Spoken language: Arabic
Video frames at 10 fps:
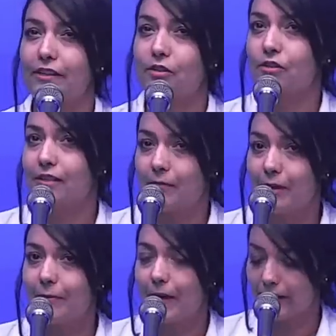فاسون
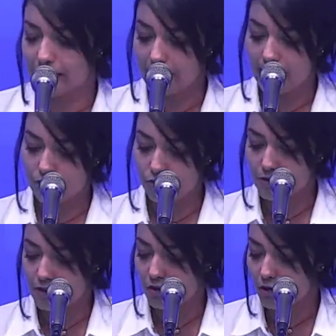سبب احنا
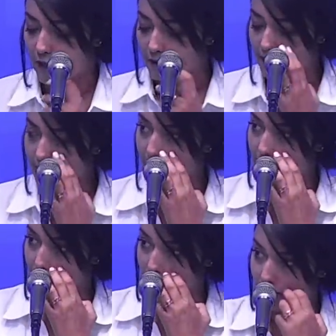جوست خلط لنا
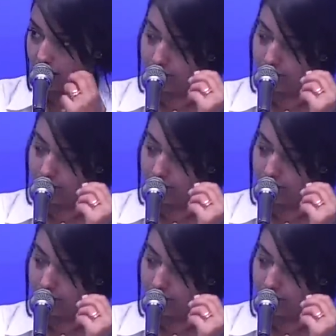الاخبار